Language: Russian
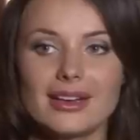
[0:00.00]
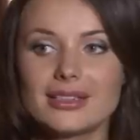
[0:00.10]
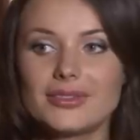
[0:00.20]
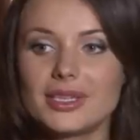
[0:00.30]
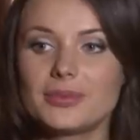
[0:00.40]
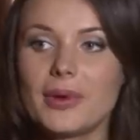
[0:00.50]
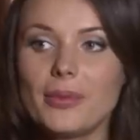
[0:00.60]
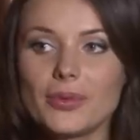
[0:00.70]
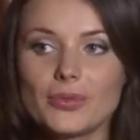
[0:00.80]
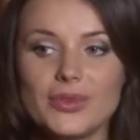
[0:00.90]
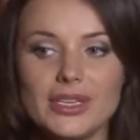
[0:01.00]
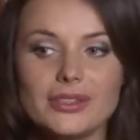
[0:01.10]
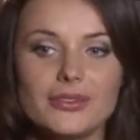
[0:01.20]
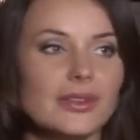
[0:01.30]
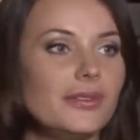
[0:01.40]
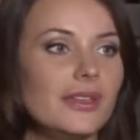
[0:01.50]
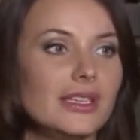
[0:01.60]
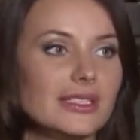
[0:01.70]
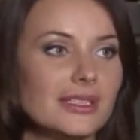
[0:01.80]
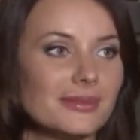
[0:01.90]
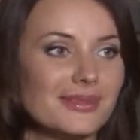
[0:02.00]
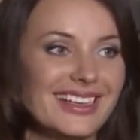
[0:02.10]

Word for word: Как говорит папа, у меня две Феди.